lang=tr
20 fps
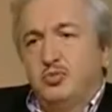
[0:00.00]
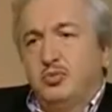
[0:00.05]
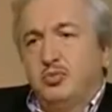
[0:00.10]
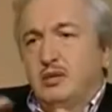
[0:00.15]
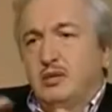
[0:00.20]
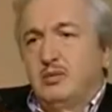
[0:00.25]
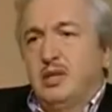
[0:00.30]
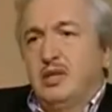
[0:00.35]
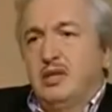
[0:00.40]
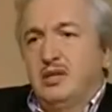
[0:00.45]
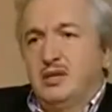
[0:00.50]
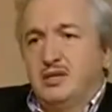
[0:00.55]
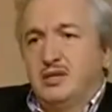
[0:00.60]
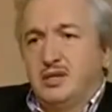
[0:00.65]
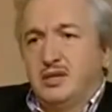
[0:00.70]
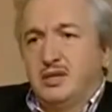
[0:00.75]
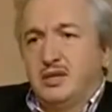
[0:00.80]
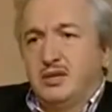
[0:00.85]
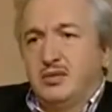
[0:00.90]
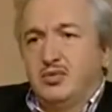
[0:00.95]
şunu
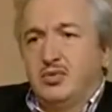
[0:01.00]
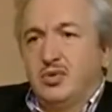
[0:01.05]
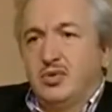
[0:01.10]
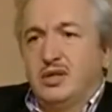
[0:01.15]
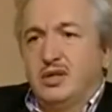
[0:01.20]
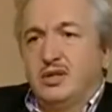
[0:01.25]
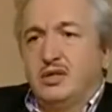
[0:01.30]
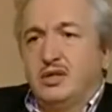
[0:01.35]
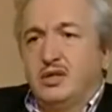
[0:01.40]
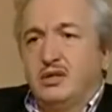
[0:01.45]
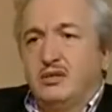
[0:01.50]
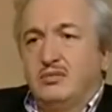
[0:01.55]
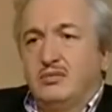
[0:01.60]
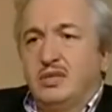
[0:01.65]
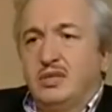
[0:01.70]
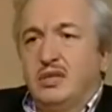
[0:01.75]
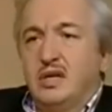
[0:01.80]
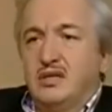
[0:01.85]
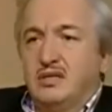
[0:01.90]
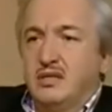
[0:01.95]
bilmeliyiz ki Kur'an-ı
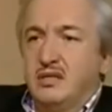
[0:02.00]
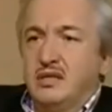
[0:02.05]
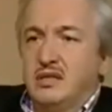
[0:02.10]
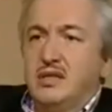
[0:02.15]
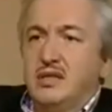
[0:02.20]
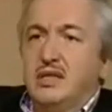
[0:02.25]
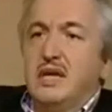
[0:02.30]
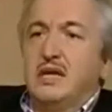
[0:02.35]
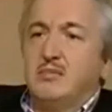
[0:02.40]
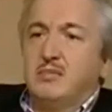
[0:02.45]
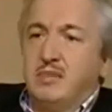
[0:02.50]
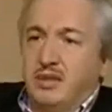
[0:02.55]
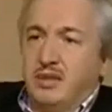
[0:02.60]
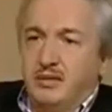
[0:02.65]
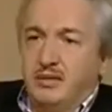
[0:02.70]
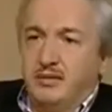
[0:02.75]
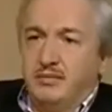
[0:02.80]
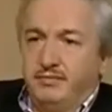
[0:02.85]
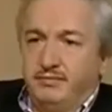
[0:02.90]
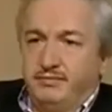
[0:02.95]
Kerim yazılı
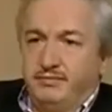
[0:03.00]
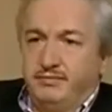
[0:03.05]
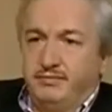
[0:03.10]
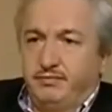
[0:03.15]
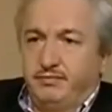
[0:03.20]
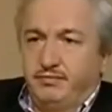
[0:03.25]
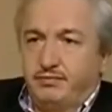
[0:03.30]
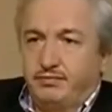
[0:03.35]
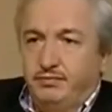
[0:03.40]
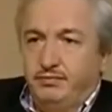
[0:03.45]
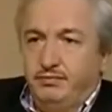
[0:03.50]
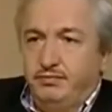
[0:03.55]
gelmedi. Evet.